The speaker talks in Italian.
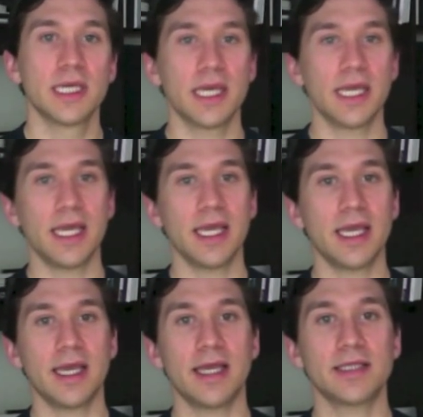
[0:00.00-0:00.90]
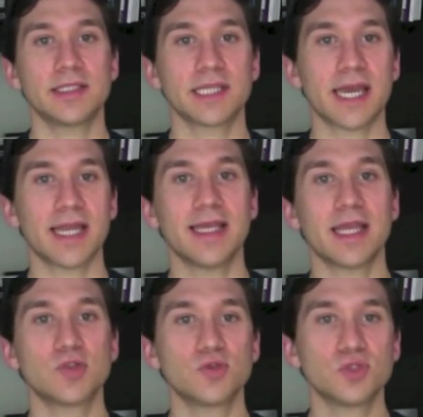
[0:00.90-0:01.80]
e eh, cercare di
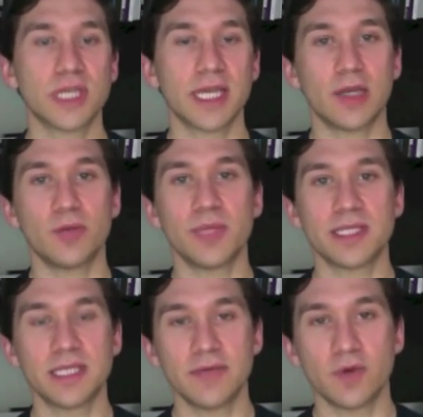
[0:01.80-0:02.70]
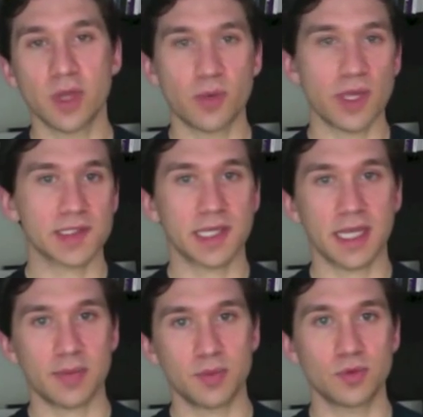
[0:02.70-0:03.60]
raggiungere l'obiettivo che può essere
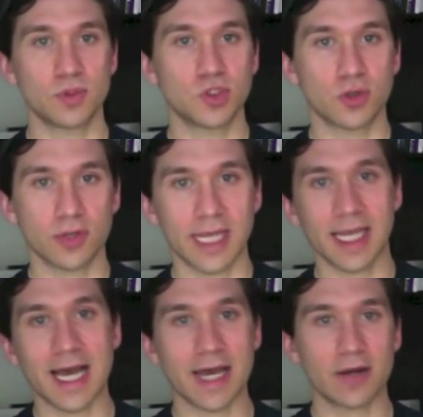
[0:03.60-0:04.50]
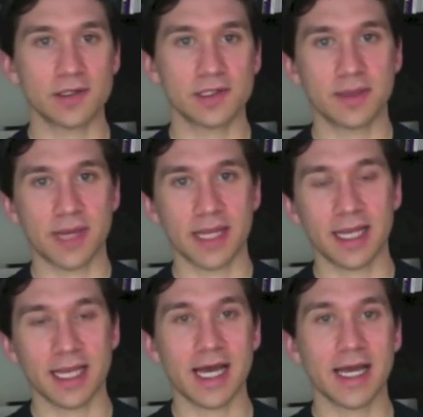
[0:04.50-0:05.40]
appunto il giorno della gara o la settimana della
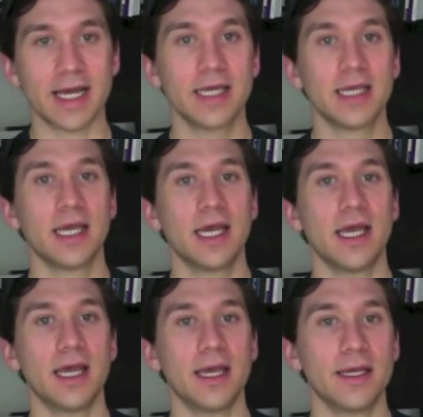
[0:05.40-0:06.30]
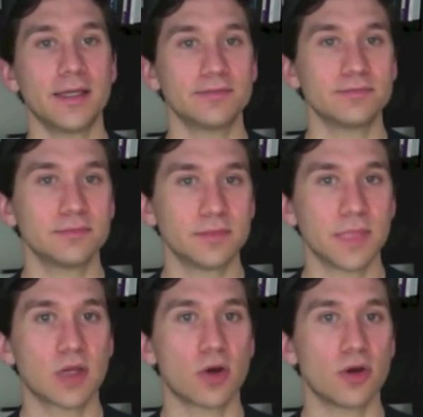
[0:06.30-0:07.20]
gara
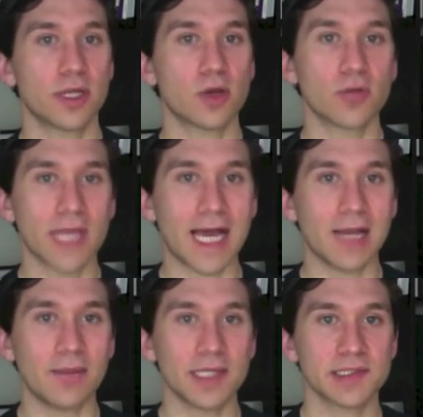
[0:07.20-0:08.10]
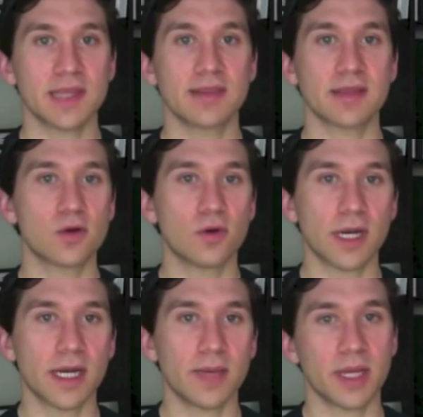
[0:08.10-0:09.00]
con, con calma, senza
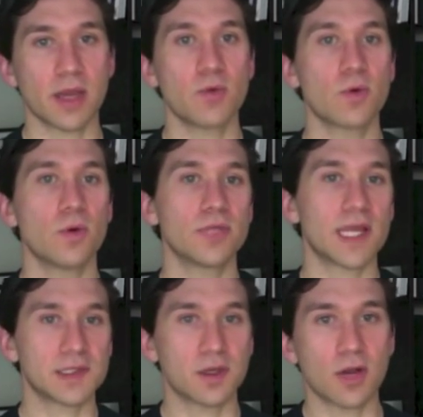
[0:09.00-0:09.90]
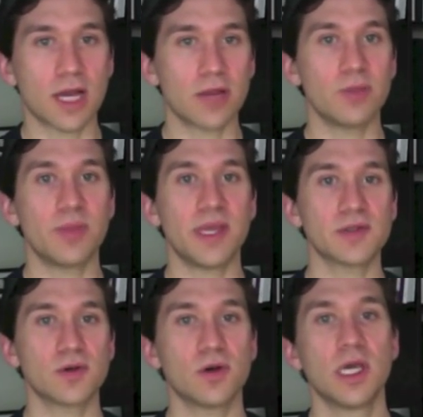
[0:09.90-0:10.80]
correre, perché comunque un drastico calo di peso